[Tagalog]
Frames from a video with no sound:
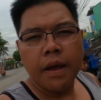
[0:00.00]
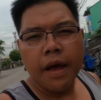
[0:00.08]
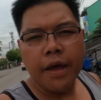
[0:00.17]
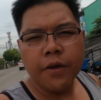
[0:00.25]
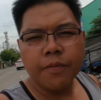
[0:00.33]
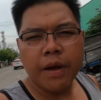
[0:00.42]

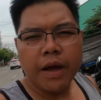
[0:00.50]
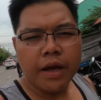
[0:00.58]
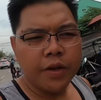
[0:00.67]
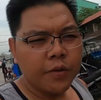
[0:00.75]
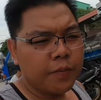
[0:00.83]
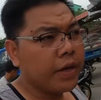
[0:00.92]
Ayun mga
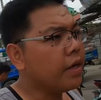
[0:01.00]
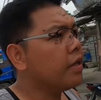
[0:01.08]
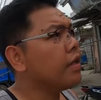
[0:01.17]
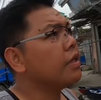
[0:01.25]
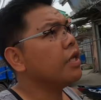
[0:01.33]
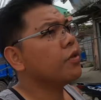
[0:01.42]
karipi,
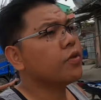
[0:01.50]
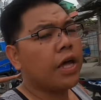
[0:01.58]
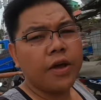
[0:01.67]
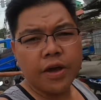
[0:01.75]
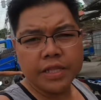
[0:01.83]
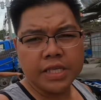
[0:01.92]
nandito
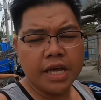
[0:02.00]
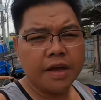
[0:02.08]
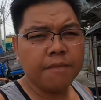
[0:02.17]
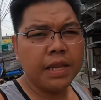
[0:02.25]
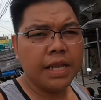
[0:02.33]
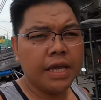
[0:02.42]
tayo ngayon sa
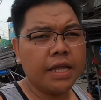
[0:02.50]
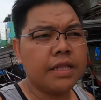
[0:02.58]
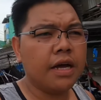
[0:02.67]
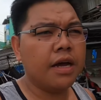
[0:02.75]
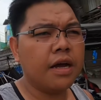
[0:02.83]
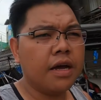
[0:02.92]
bilihan
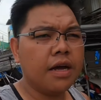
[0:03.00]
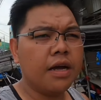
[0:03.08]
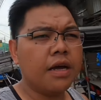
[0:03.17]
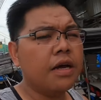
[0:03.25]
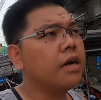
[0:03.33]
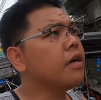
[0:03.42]

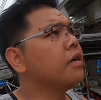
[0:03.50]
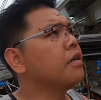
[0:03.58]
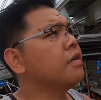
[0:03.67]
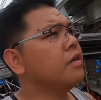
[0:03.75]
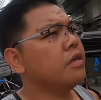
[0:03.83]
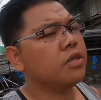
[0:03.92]
ng
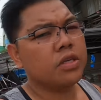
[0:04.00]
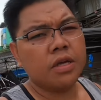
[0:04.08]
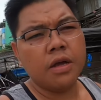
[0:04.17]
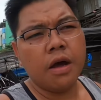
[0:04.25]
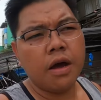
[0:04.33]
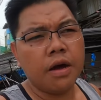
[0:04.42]

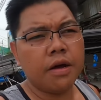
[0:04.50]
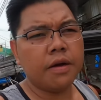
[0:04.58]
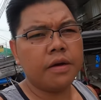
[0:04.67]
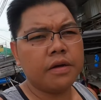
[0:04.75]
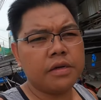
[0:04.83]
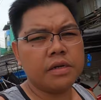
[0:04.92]

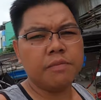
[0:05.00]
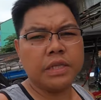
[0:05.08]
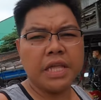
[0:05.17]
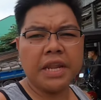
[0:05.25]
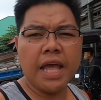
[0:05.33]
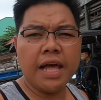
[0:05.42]
uh,
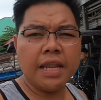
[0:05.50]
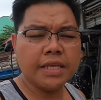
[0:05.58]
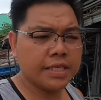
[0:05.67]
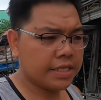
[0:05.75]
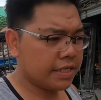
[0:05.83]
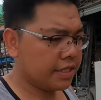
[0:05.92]
materyales.
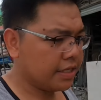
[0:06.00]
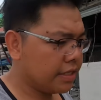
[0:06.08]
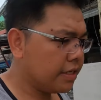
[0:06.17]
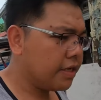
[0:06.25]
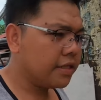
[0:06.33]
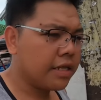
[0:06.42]

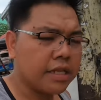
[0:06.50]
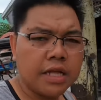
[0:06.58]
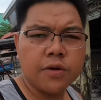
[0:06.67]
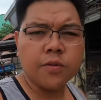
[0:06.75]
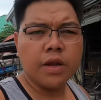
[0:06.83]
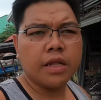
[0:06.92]

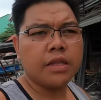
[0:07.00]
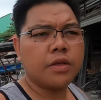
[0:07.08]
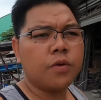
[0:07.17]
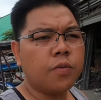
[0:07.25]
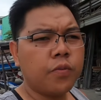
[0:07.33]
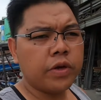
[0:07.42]
Tatanong natin
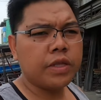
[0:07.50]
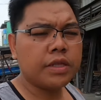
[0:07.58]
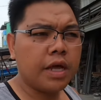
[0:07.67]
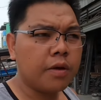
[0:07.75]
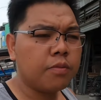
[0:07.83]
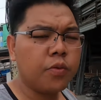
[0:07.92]
kung pwede
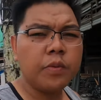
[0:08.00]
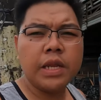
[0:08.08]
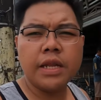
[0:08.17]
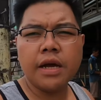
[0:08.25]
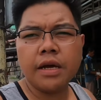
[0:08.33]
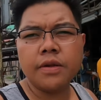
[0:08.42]
tayong
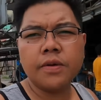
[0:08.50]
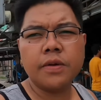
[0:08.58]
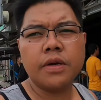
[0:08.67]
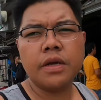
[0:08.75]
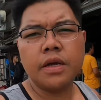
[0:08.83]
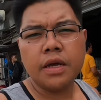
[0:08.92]
bumili ng ano.
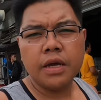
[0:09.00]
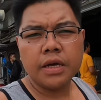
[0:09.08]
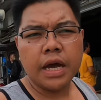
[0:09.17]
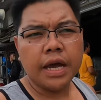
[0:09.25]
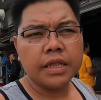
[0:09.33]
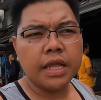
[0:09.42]

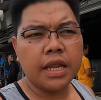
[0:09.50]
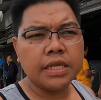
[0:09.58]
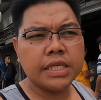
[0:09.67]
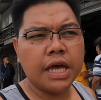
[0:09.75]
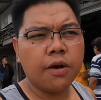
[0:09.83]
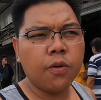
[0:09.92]
Kahit ilang
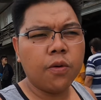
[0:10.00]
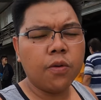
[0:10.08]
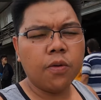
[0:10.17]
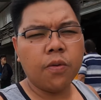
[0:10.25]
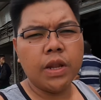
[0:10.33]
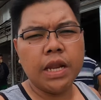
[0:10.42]
sakong
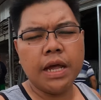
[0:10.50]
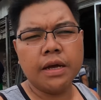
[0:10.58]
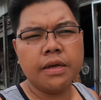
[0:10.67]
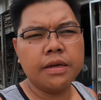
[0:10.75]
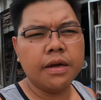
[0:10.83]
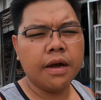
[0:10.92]
kwan lang,
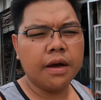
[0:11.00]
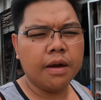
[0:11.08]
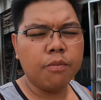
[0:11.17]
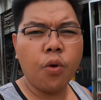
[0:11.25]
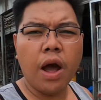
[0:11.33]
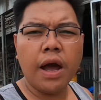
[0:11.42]
uh,
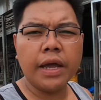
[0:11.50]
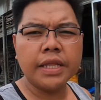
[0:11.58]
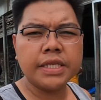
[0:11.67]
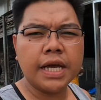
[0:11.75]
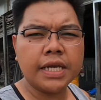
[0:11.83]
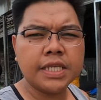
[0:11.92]
buhangin
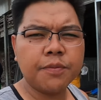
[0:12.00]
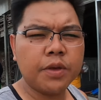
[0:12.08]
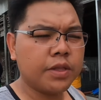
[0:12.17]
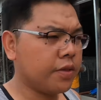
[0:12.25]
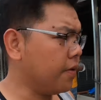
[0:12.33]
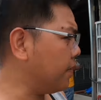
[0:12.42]
sa
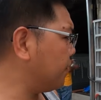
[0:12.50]
kasimento.